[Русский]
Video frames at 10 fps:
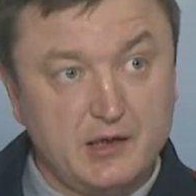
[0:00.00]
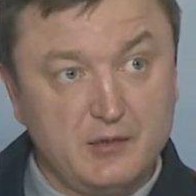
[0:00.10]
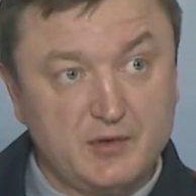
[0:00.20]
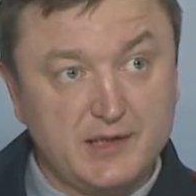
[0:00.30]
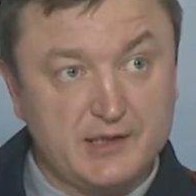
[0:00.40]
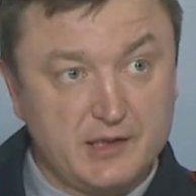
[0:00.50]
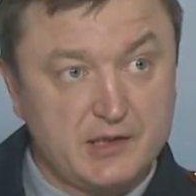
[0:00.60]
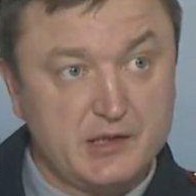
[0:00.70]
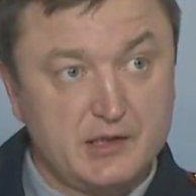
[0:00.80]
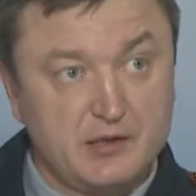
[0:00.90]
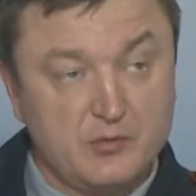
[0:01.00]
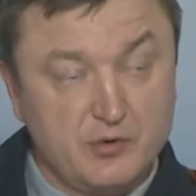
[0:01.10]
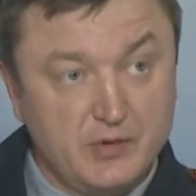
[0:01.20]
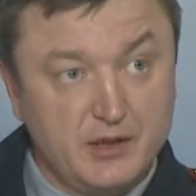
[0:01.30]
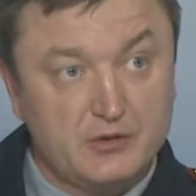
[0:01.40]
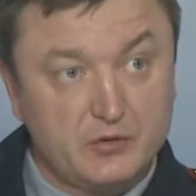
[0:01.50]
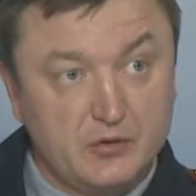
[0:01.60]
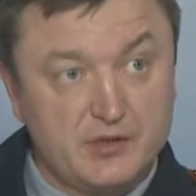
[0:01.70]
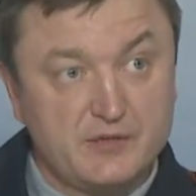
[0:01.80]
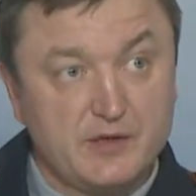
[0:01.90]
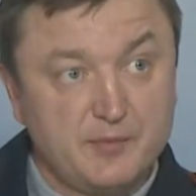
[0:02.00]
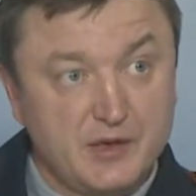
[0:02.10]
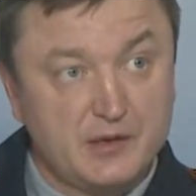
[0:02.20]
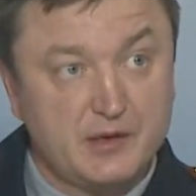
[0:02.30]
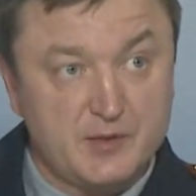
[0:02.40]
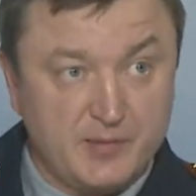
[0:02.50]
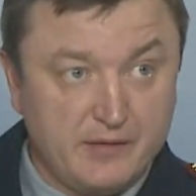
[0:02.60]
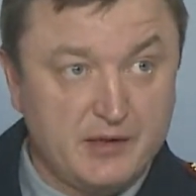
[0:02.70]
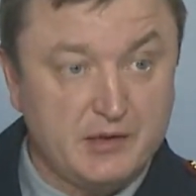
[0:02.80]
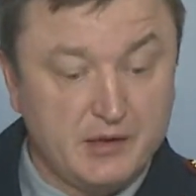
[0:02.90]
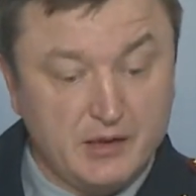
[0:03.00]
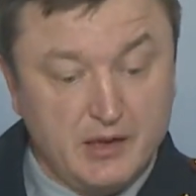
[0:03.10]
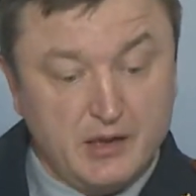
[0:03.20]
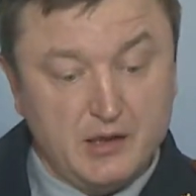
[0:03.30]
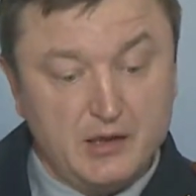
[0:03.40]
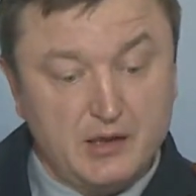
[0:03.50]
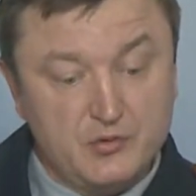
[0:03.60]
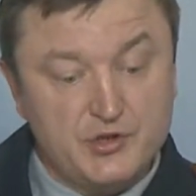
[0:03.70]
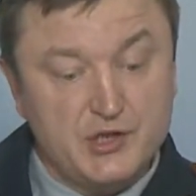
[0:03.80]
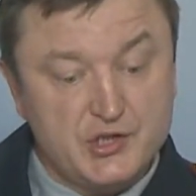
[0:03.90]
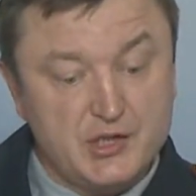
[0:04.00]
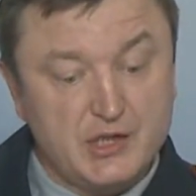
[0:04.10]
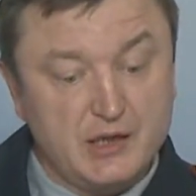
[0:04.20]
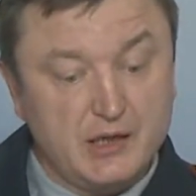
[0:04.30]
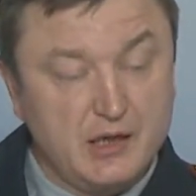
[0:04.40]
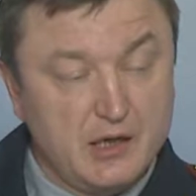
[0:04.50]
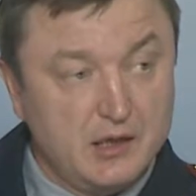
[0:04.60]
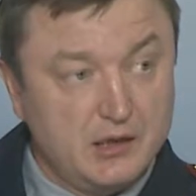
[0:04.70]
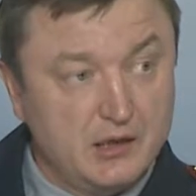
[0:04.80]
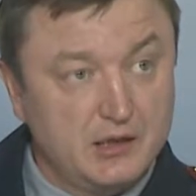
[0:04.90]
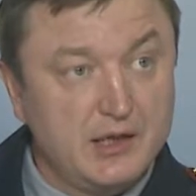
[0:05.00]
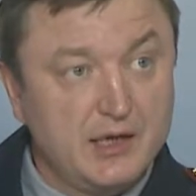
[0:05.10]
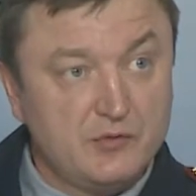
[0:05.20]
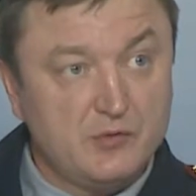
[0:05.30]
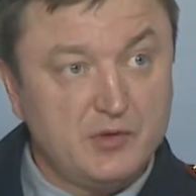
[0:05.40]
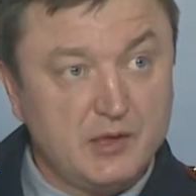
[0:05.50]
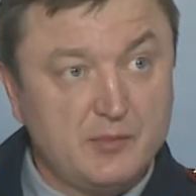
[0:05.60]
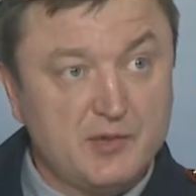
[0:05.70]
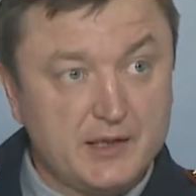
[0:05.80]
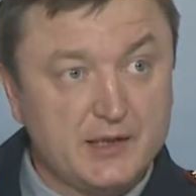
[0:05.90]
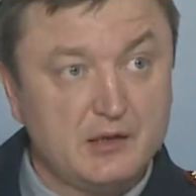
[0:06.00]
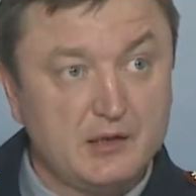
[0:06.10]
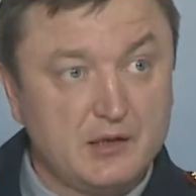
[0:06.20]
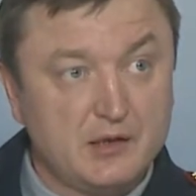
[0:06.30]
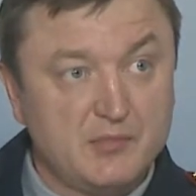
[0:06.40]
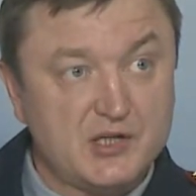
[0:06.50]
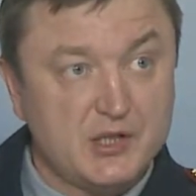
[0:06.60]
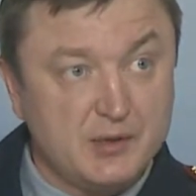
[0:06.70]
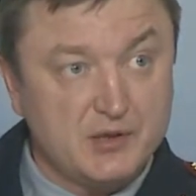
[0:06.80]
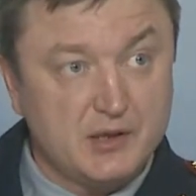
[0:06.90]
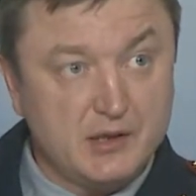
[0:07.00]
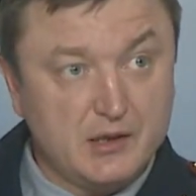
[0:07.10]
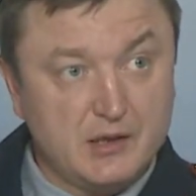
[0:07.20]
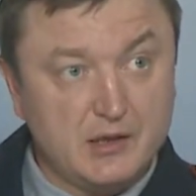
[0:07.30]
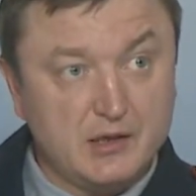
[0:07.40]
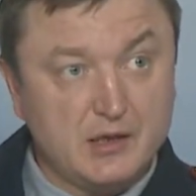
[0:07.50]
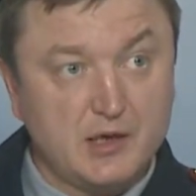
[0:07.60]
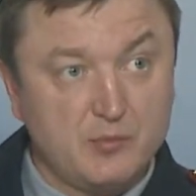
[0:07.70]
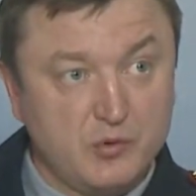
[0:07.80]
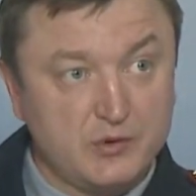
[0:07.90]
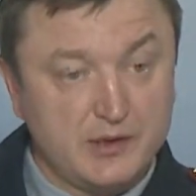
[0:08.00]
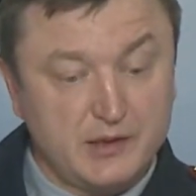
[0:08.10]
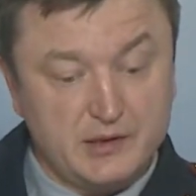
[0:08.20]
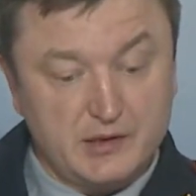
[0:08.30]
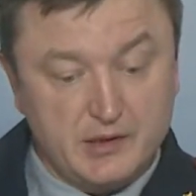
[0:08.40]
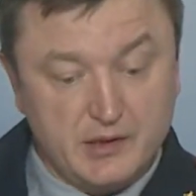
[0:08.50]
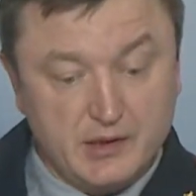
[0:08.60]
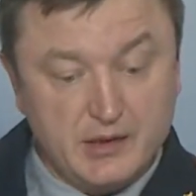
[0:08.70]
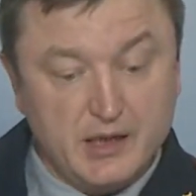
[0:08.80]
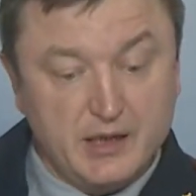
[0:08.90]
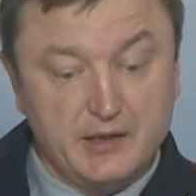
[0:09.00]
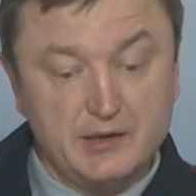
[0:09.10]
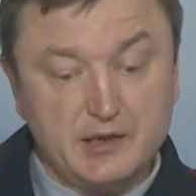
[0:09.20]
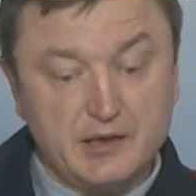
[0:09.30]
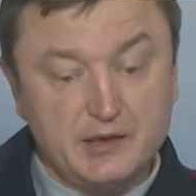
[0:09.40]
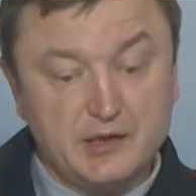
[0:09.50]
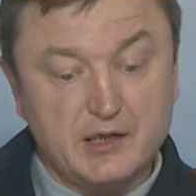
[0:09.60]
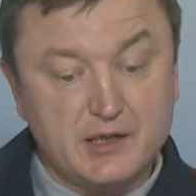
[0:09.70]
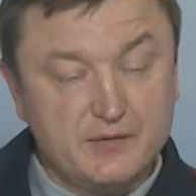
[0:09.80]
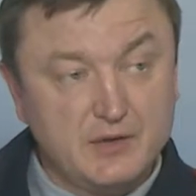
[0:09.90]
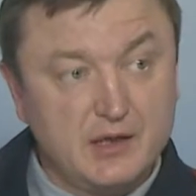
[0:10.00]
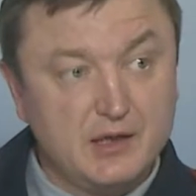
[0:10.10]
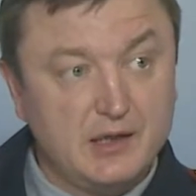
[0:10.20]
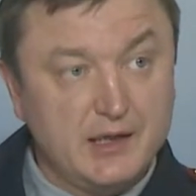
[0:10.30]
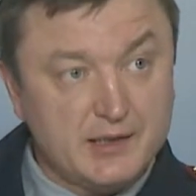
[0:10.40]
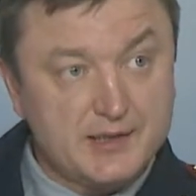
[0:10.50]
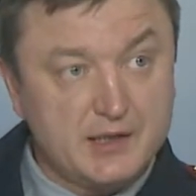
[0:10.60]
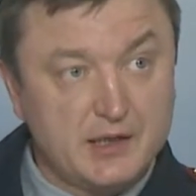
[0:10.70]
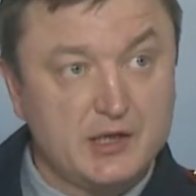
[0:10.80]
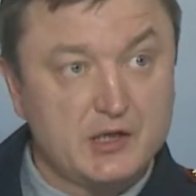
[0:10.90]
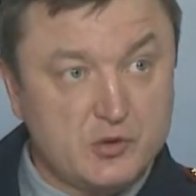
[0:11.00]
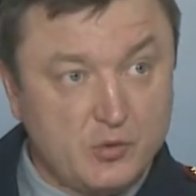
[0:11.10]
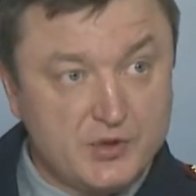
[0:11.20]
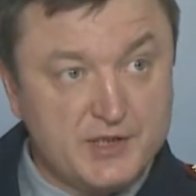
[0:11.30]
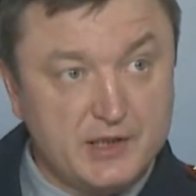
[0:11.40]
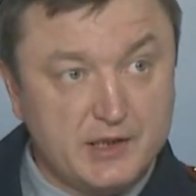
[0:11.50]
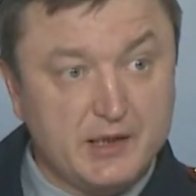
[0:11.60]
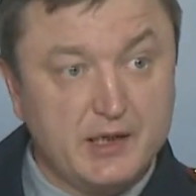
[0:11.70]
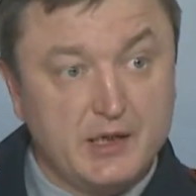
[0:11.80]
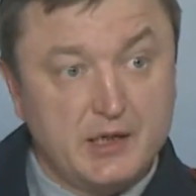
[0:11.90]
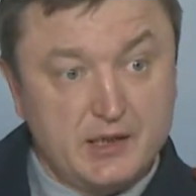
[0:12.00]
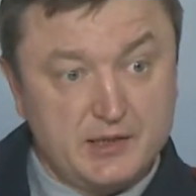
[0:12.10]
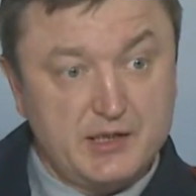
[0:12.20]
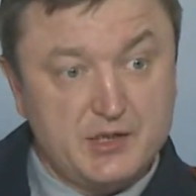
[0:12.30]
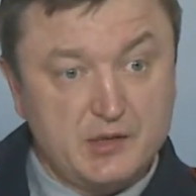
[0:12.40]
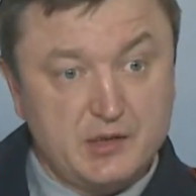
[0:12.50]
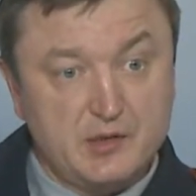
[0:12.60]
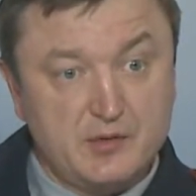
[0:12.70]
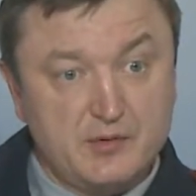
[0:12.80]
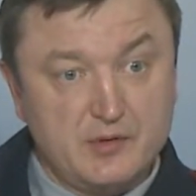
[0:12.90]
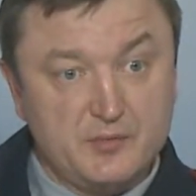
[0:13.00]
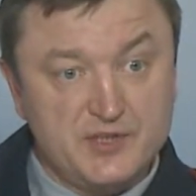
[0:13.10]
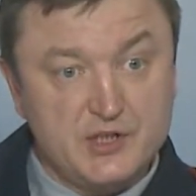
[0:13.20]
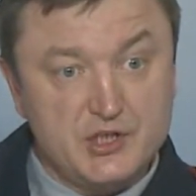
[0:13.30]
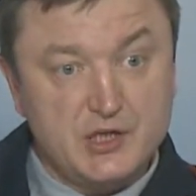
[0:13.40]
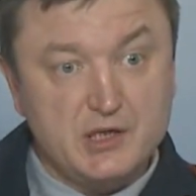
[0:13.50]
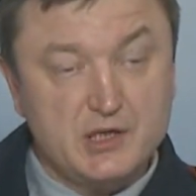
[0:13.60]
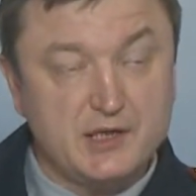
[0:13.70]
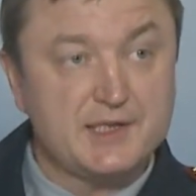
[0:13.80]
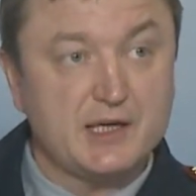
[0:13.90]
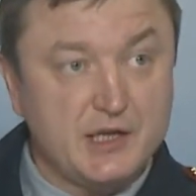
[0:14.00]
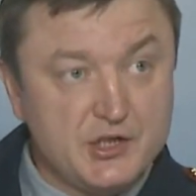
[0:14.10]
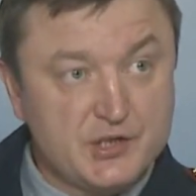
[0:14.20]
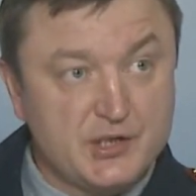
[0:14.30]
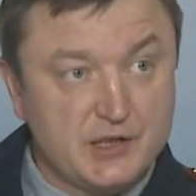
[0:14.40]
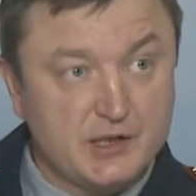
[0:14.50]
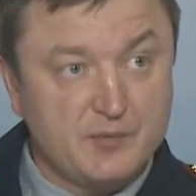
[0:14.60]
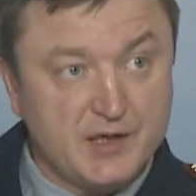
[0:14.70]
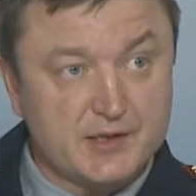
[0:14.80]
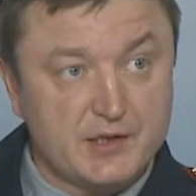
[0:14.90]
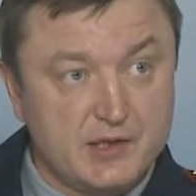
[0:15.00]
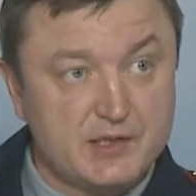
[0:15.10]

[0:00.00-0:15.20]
и монастырской тюрьмы до современных исправительных э, учреждений. Для этого была проделана масштабная работа, это и интерактивные лекции, экскурсии, значит, посещение исторических мест и